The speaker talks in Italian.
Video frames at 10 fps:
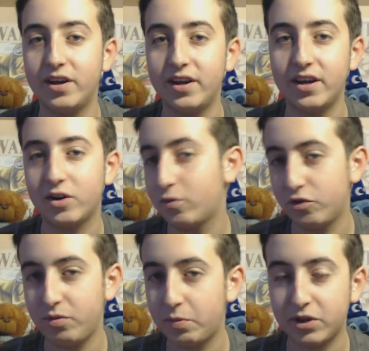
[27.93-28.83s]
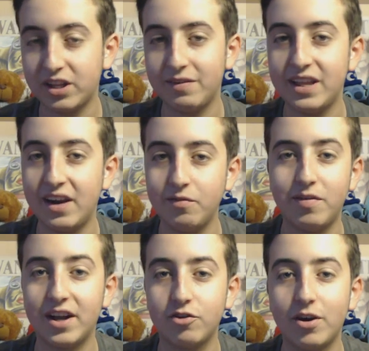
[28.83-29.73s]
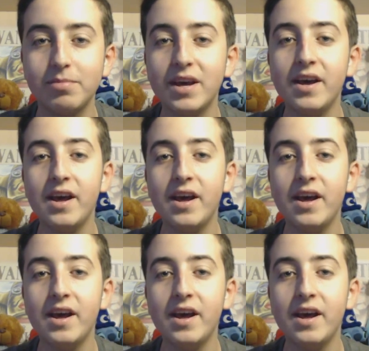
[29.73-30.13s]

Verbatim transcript: eh, così mi potrete vedere in faccia.